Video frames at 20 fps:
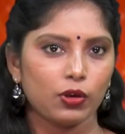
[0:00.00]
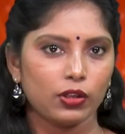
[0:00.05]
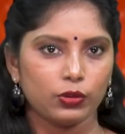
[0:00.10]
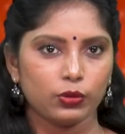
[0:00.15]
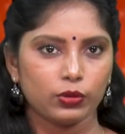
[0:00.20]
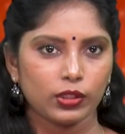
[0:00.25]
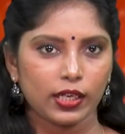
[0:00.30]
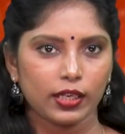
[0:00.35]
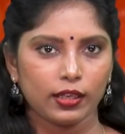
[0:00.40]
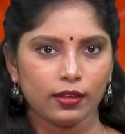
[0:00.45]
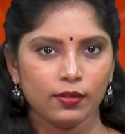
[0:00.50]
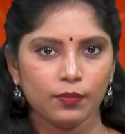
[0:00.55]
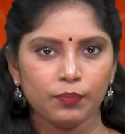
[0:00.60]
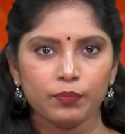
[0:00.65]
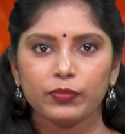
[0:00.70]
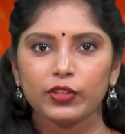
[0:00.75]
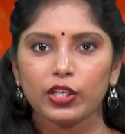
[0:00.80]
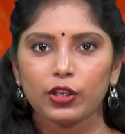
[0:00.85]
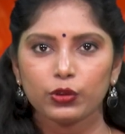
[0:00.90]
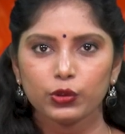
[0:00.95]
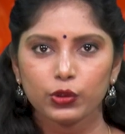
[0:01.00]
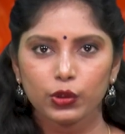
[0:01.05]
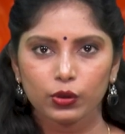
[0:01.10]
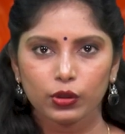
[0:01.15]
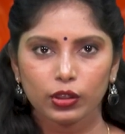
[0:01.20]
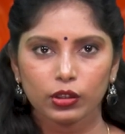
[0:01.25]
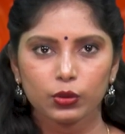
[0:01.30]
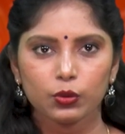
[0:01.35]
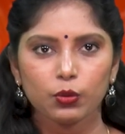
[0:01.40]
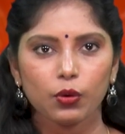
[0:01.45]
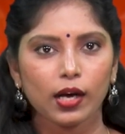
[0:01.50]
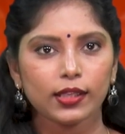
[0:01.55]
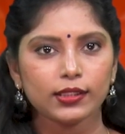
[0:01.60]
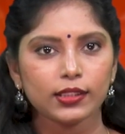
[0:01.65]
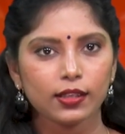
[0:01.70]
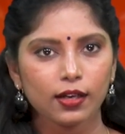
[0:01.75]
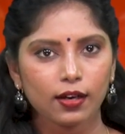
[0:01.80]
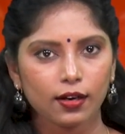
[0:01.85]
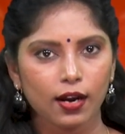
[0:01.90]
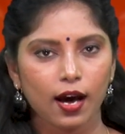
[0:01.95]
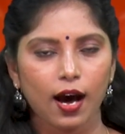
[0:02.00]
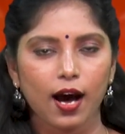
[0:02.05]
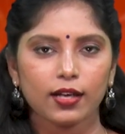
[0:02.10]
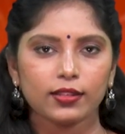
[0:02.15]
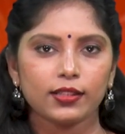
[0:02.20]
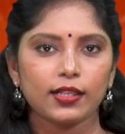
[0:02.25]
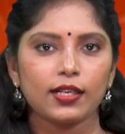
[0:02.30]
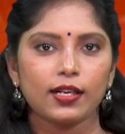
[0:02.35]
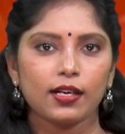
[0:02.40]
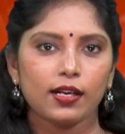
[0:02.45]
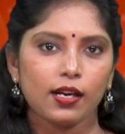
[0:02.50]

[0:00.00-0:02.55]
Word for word: అందుతాయి నిరుద్యోగులకు అధికారుల ఆదరణ